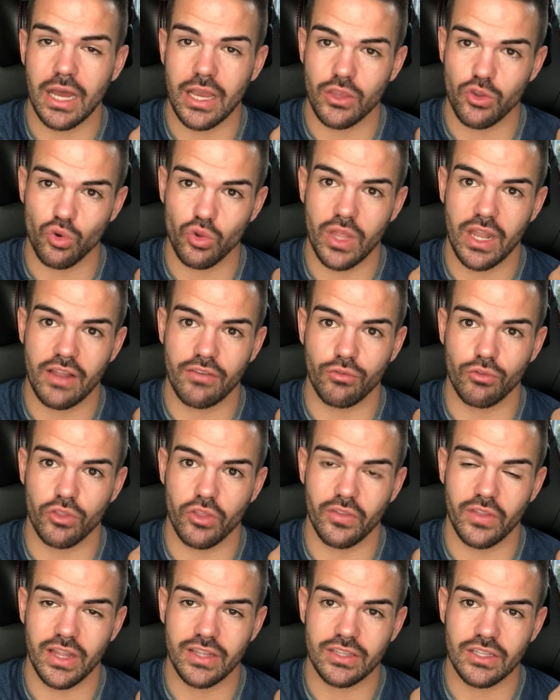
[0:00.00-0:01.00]
ayuda a la
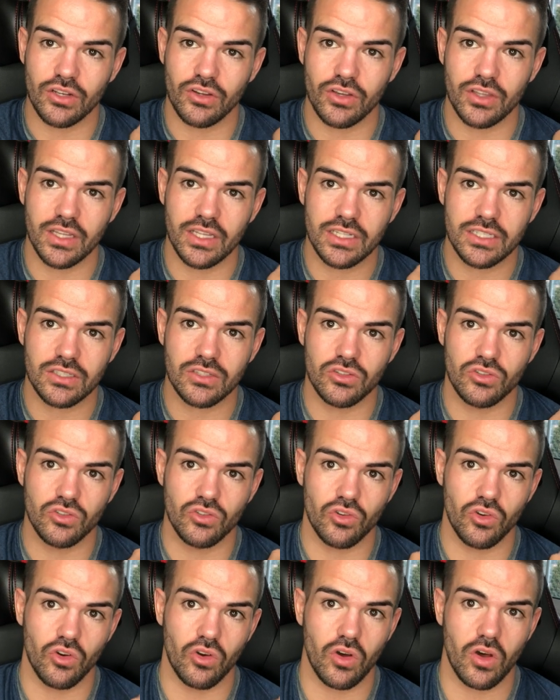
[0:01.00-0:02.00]
función de la tiroides,
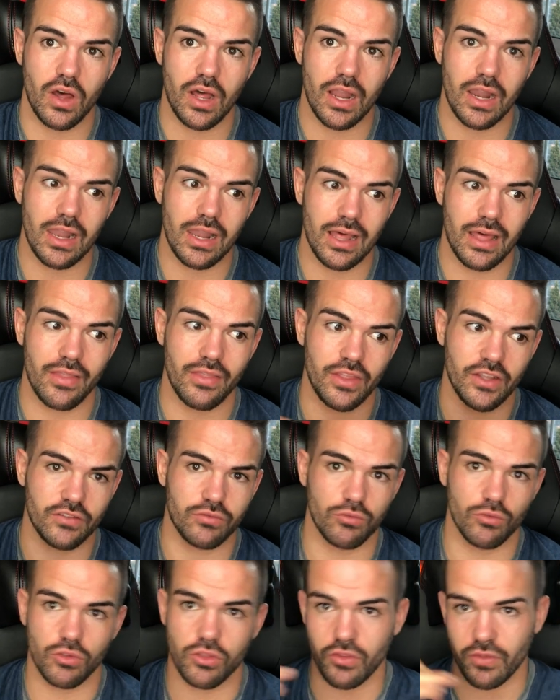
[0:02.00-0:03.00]
no a la
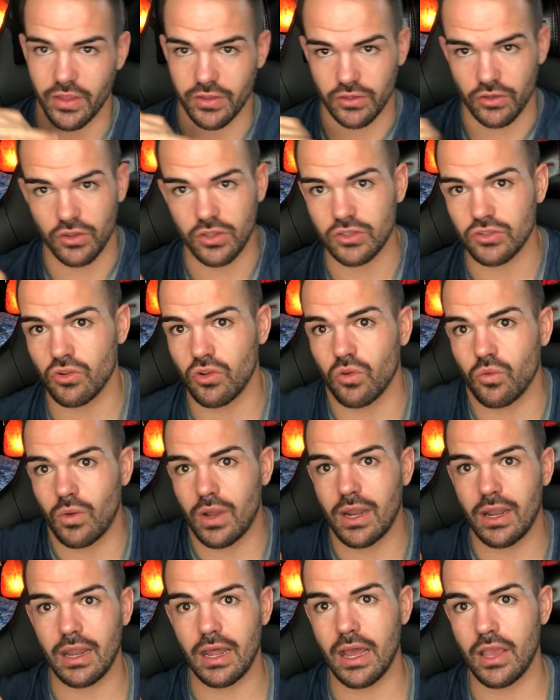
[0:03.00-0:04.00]
desfunción de la tiroides, con lo cual